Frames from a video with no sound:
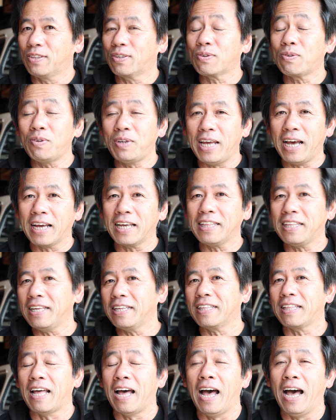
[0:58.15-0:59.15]
作り上げ
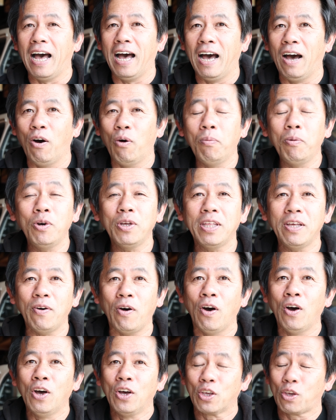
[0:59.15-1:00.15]
ていった思い
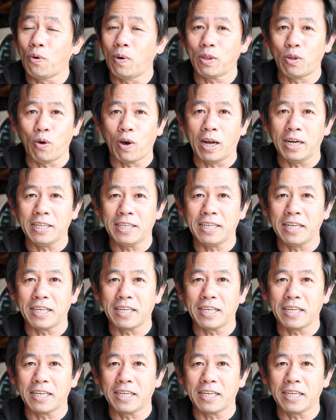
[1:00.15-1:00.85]
出を今日は動画に